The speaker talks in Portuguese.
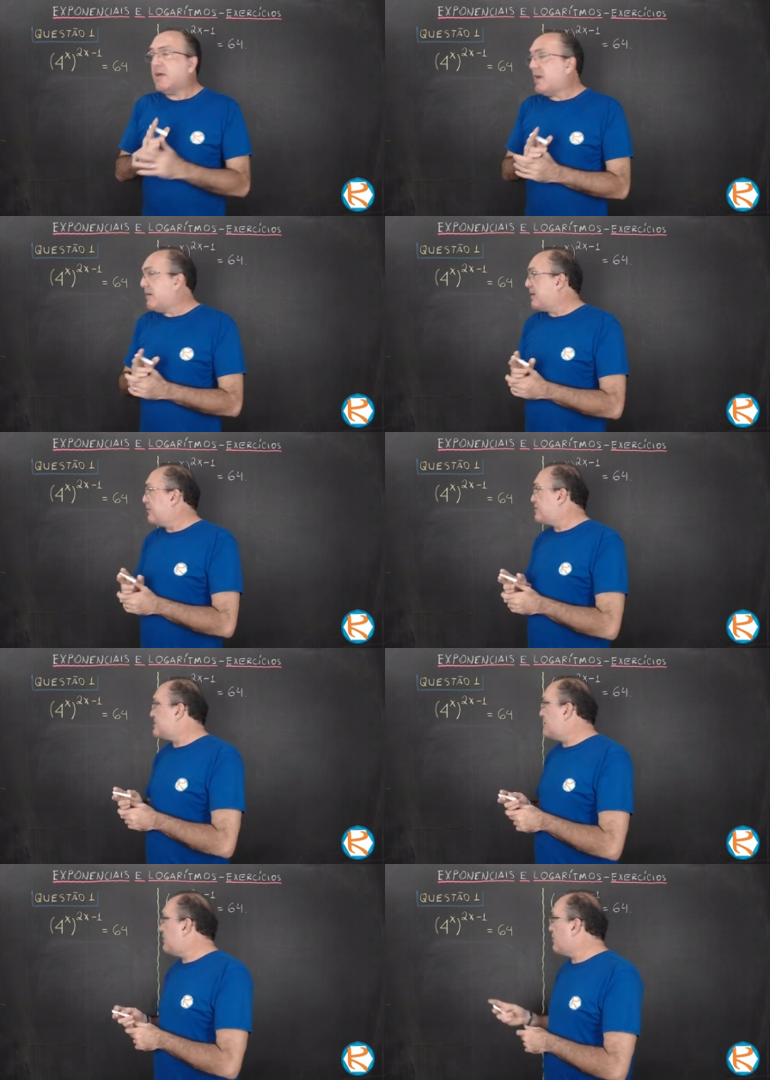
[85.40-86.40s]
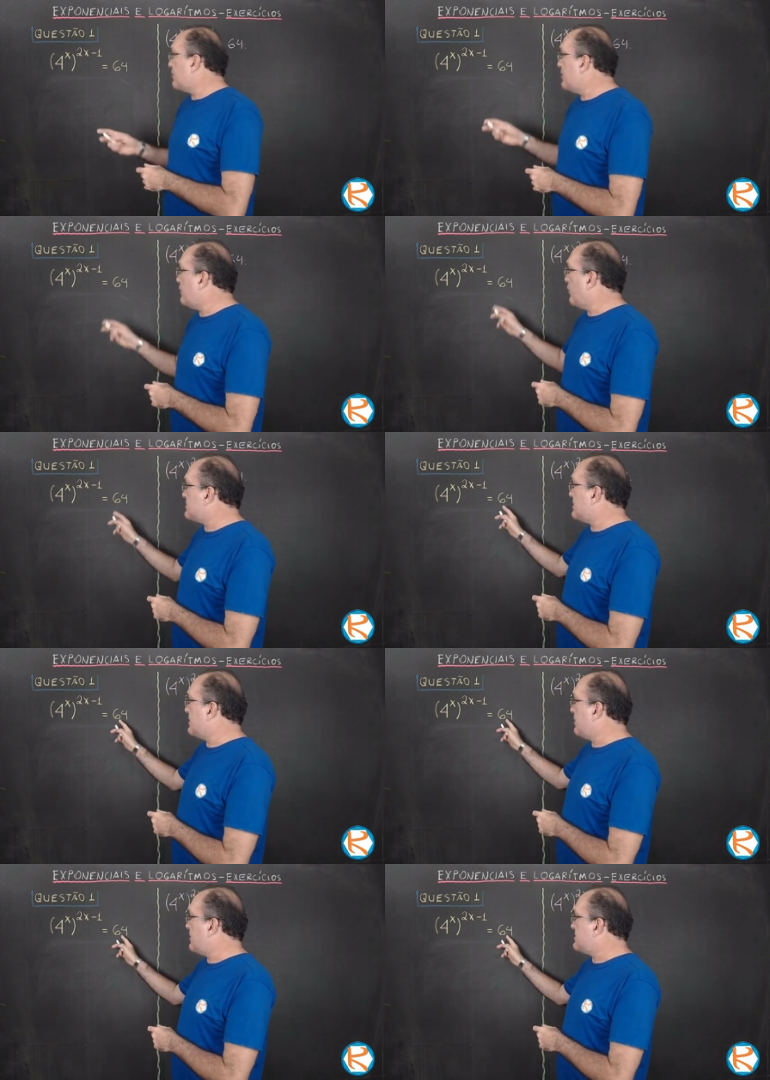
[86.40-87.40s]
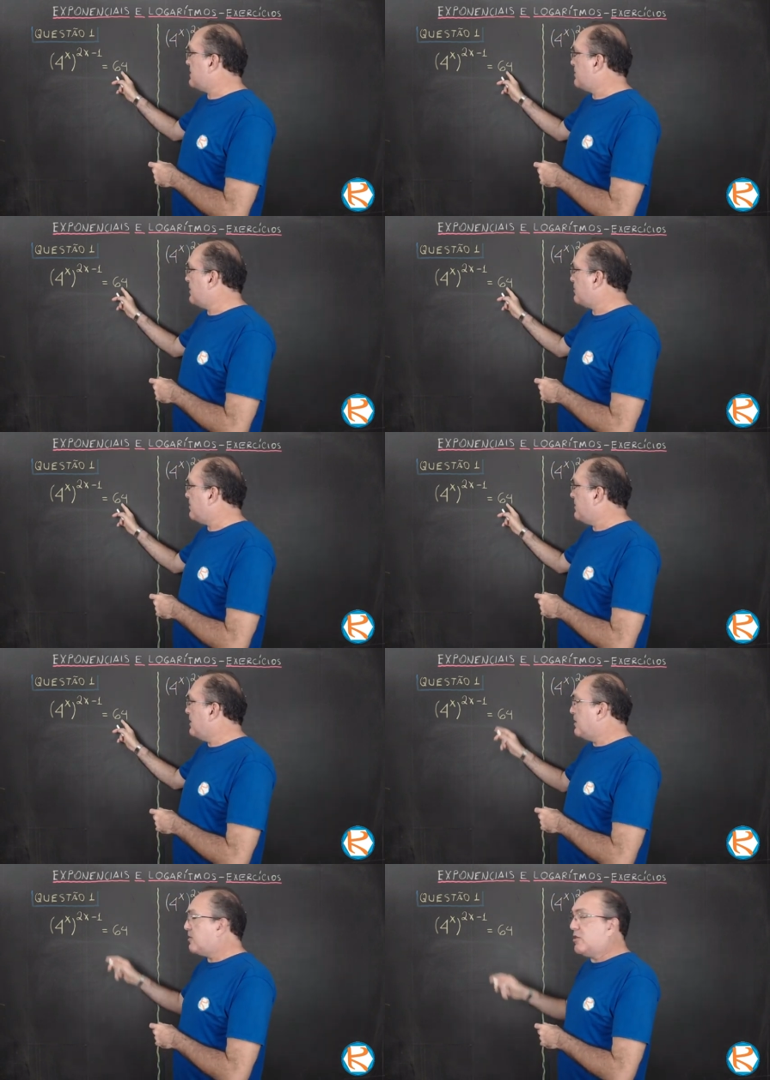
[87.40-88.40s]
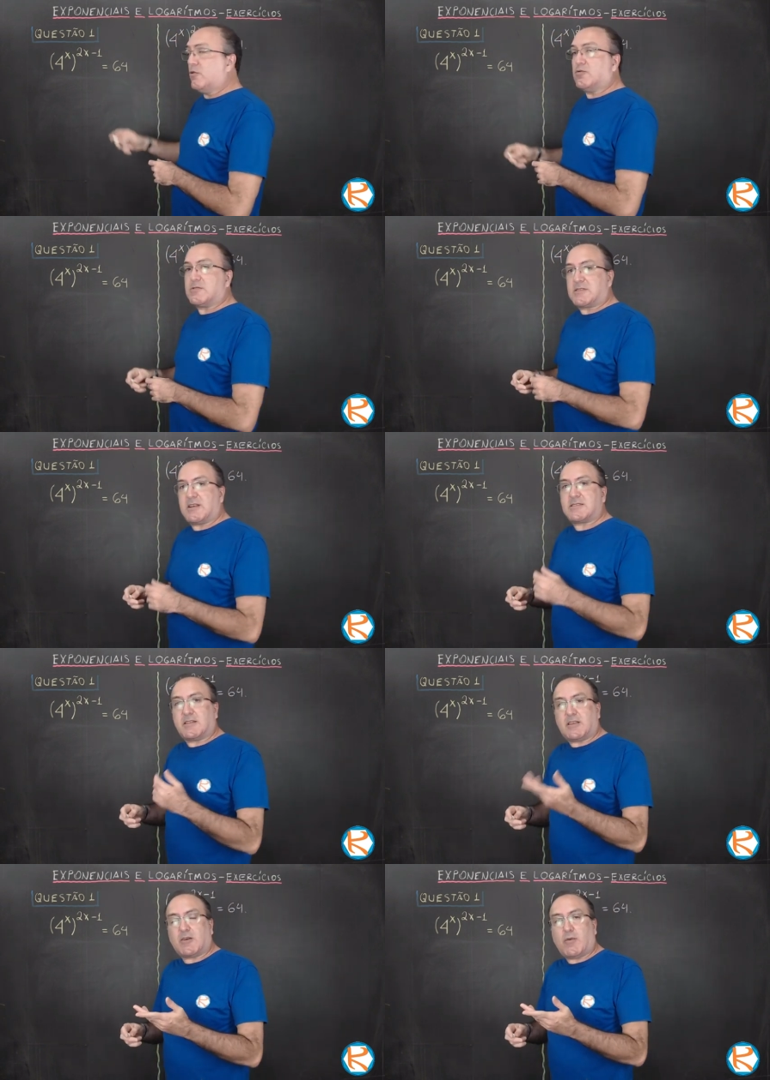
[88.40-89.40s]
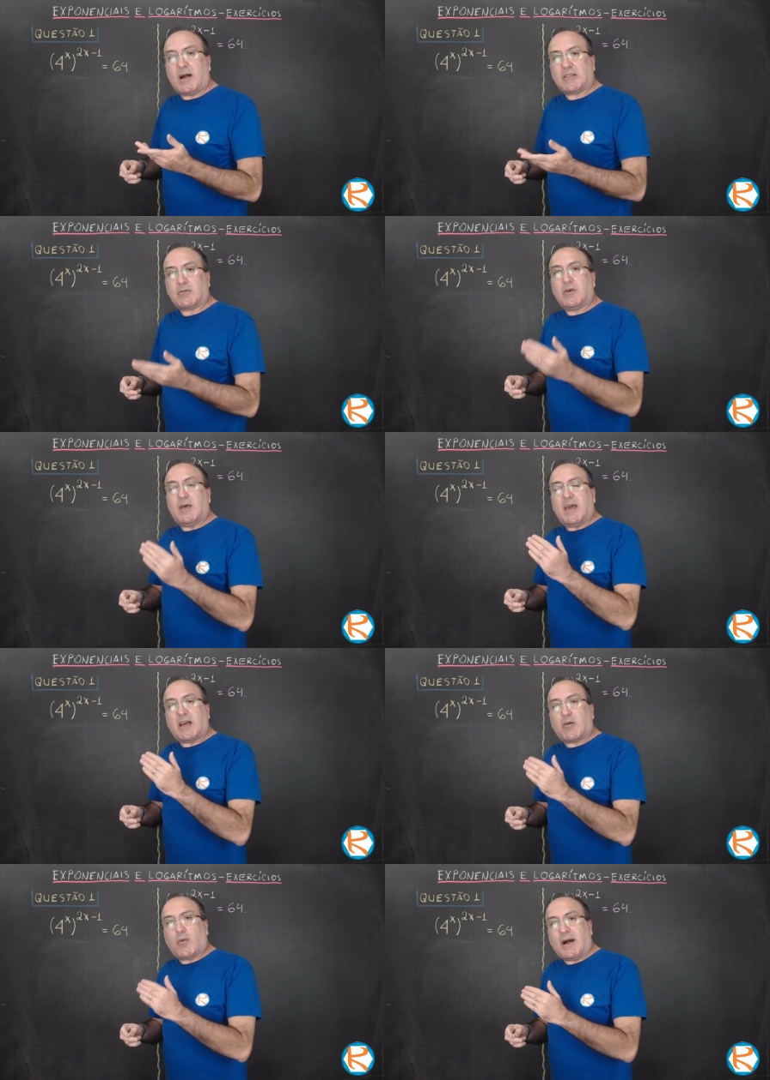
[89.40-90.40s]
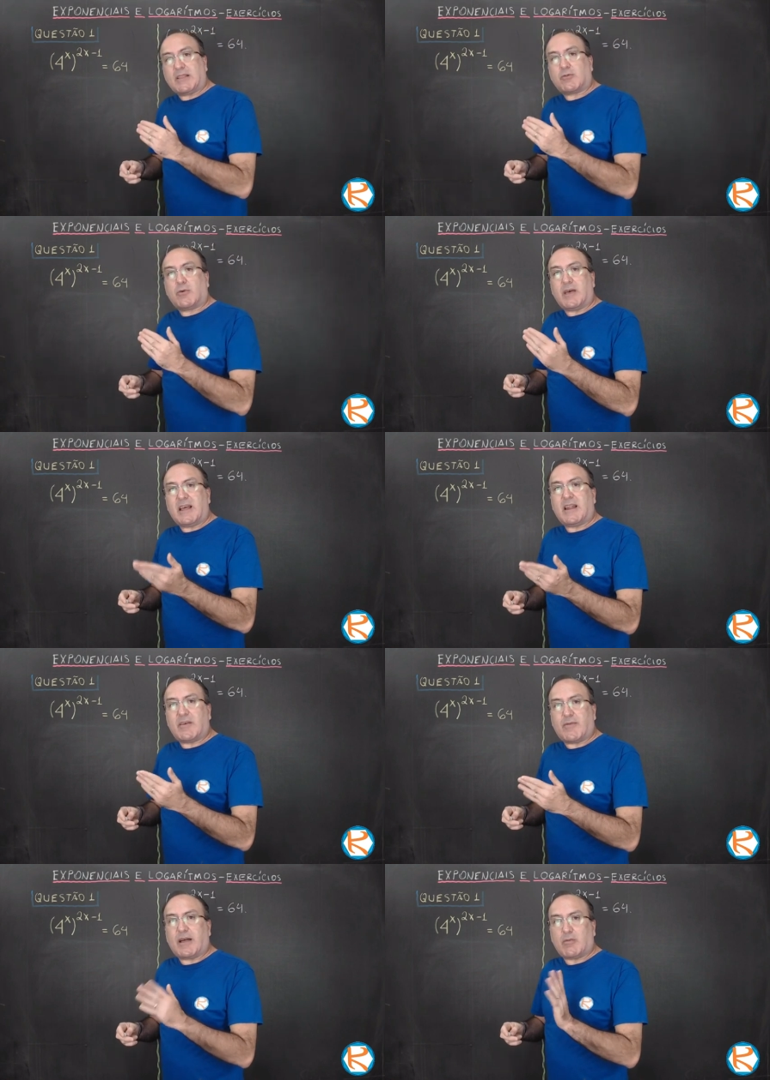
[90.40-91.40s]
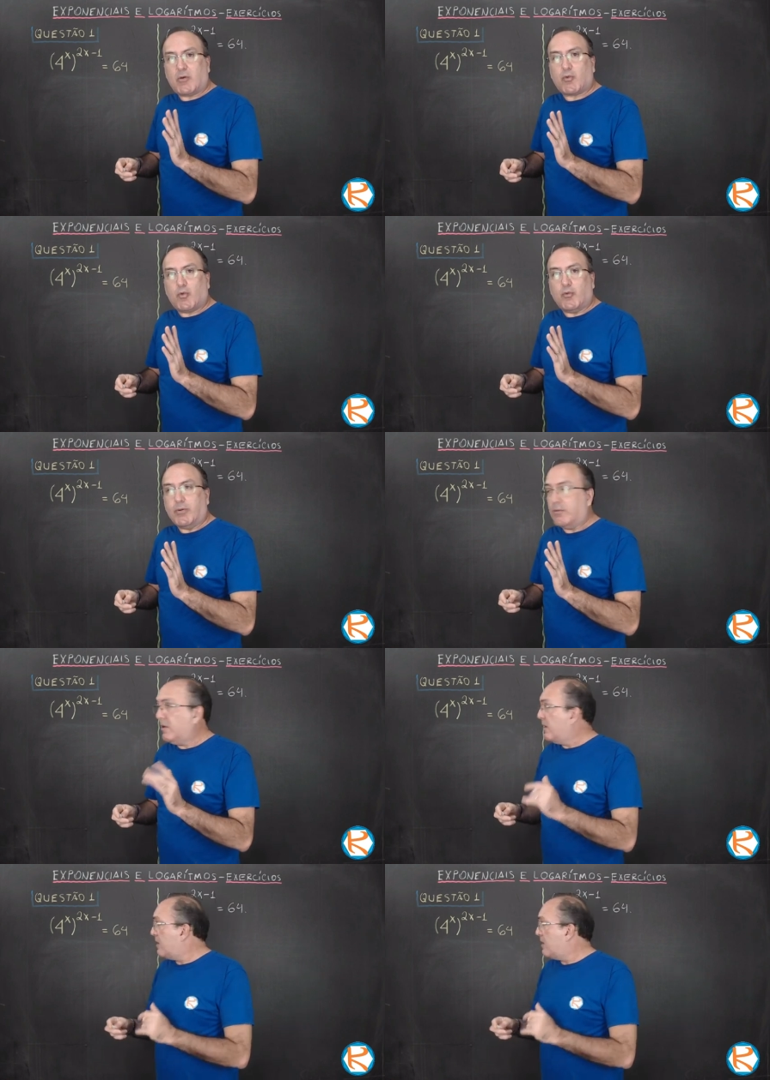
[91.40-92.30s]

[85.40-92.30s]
É bem possível que você tenha percebido que o 64 é 4 elevado ao cubo.